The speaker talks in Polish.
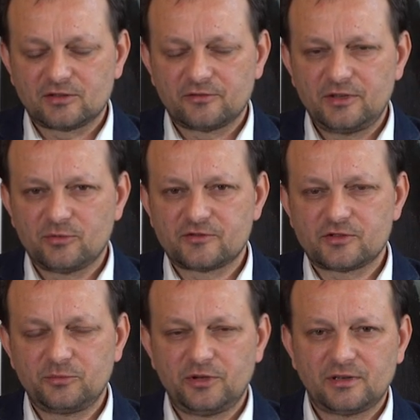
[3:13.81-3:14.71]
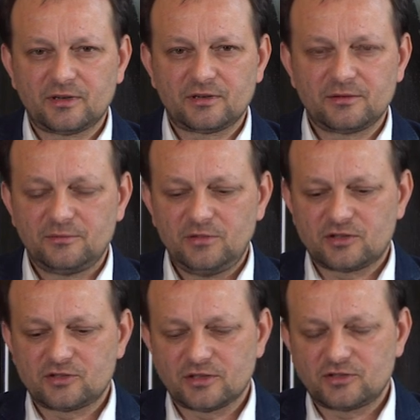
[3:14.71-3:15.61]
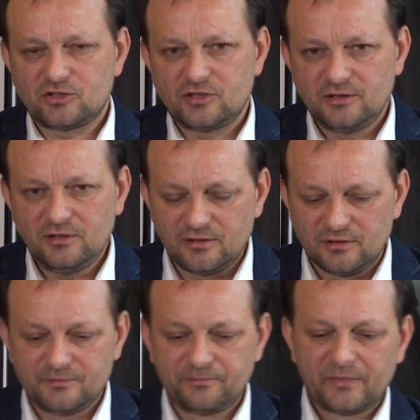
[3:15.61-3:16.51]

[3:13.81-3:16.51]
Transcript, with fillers: do wniebowstąpienia mija 40 dni.